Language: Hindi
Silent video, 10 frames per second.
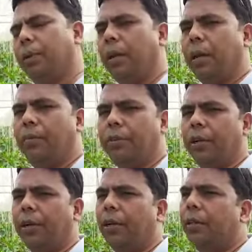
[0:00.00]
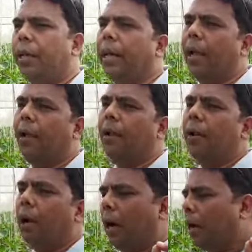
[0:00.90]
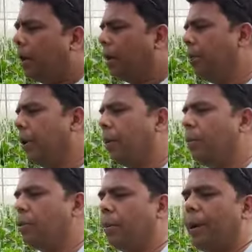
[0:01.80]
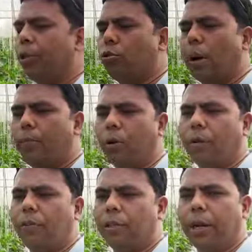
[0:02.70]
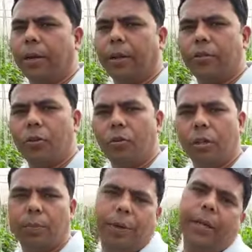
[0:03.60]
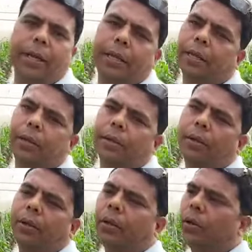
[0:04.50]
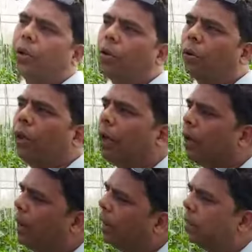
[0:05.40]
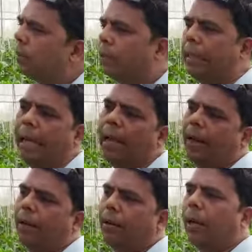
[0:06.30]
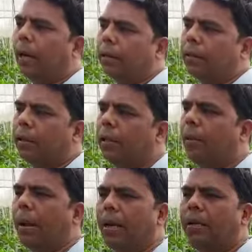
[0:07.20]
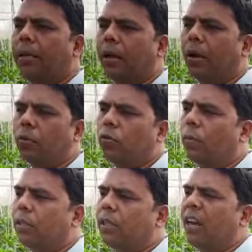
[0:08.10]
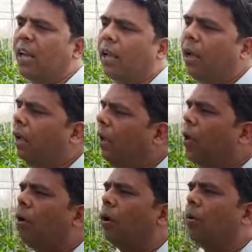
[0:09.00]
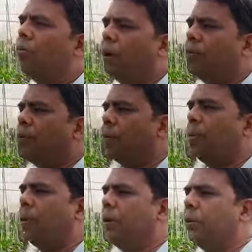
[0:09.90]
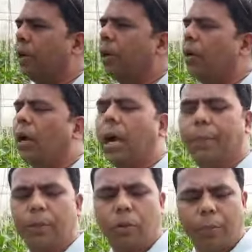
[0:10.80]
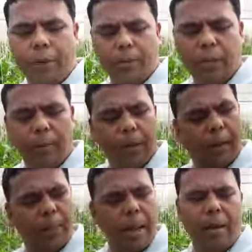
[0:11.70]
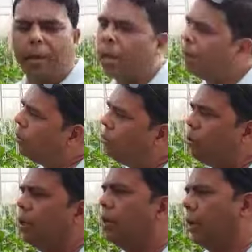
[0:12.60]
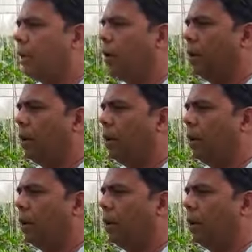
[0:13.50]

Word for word: बिना रेफ्रिजरेटर देखिए अगर गर्मी का मौसम है तो आपको रेफ्रिजरेटर की जरूरत पड़ेगी ठीक है क्योंकि अगर अगर सर्दियां हैं हम्म, अगर हम्म। सर्दियां मान लीजिएगा अक्टूबर से लेके और आप फेबर तक आप इसको बीस दिन भी अगर बाहर रखेंगे तो कुछ नहीं जाएगा